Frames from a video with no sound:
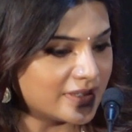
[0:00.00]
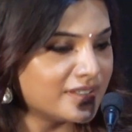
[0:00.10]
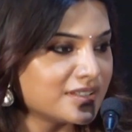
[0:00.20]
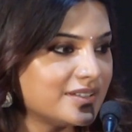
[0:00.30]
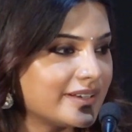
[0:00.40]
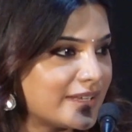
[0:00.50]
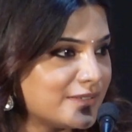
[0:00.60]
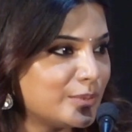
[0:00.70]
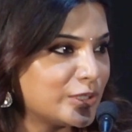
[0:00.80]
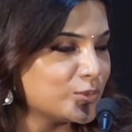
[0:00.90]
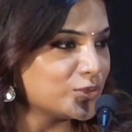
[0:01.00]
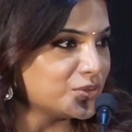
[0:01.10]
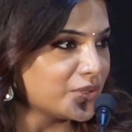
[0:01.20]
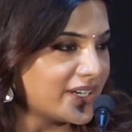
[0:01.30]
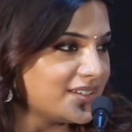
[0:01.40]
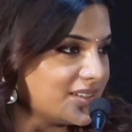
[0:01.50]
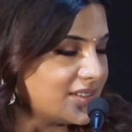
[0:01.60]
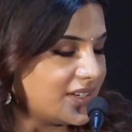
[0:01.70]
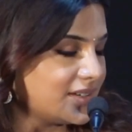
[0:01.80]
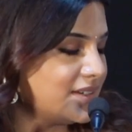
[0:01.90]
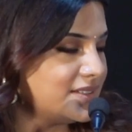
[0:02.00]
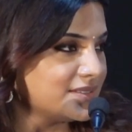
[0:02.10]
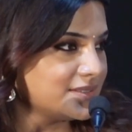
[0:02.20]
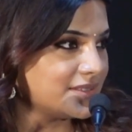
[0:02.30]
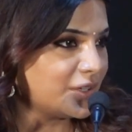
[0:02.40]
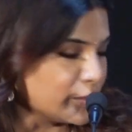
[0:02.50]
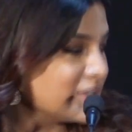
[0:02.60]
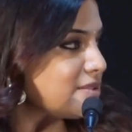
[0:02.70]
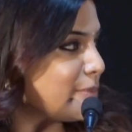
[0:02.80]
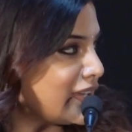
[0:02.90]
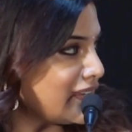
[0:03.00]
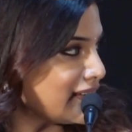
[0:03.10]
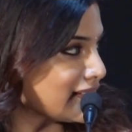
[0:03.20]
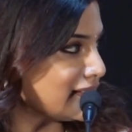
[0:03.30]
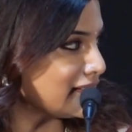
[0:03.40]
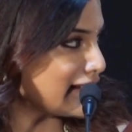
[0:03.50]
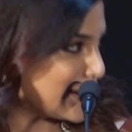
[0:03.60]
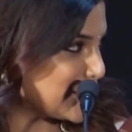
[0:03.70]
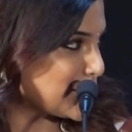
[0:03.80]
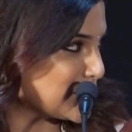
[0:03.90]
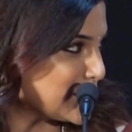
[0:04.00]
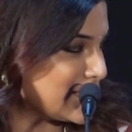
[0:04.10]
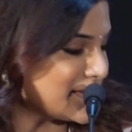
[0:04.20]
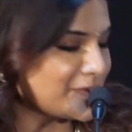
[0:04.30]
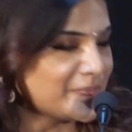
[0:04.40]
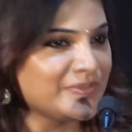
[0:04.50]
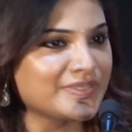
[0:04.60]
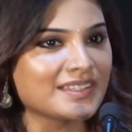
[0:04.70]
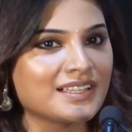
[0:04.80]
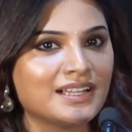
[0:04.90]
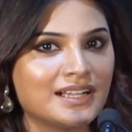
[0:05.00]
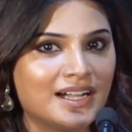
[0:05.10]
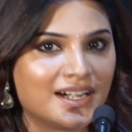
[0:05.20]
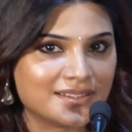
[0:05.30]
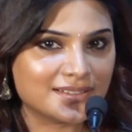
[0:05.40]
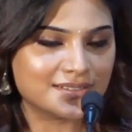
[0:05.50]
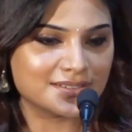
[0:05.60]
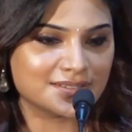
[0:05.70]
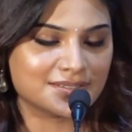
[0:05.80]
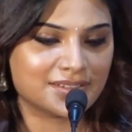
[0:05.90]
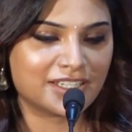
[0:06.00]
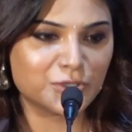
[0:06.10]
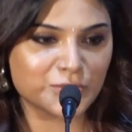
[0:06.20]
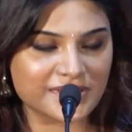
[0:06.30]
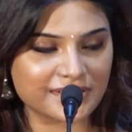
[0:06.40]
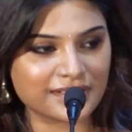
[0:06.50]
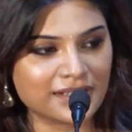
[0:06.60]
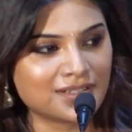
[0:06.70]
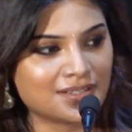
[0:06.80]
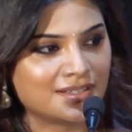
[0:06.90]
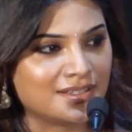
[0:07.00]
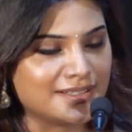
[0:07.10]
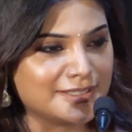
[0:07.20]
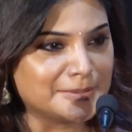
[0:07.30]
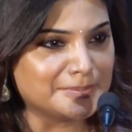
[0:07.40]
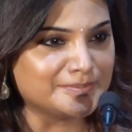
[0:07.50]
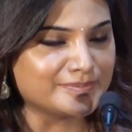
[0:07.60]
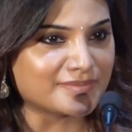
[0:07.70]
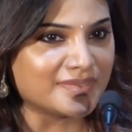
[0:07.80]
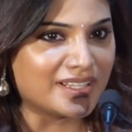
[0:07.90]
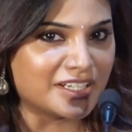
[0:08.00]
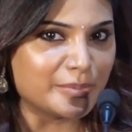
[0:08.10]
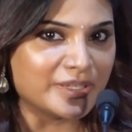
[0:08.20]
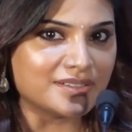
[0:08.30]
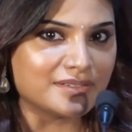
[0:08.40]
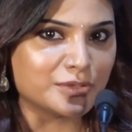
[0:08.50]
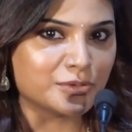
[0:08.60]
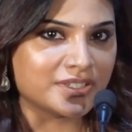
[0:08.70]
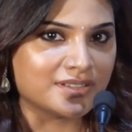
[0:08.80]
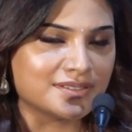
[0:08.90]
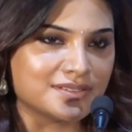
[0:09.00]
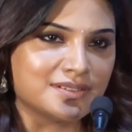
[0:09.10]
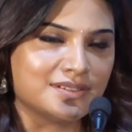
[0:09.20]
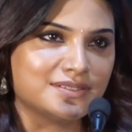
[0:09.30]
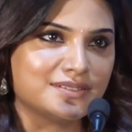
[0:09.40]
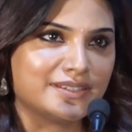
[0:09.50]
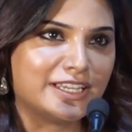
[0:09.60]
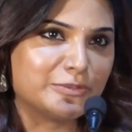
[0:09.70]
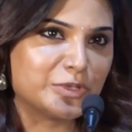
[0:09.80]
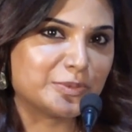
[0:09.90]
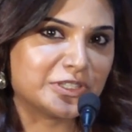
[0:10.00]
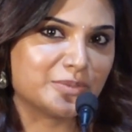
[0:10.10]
வருடங்கள் ட்ராவல் பண்ணும்போது உங்ககிட்ட அது என்னால் ரொம்ப இன்ஸ்பைரிங்காக இருந்தது தேங்க்யூ ஸோ மச் அடுத்தது ஹீரோ சார் நிறைய பேர் அவருடைய எளிமையை பற்றி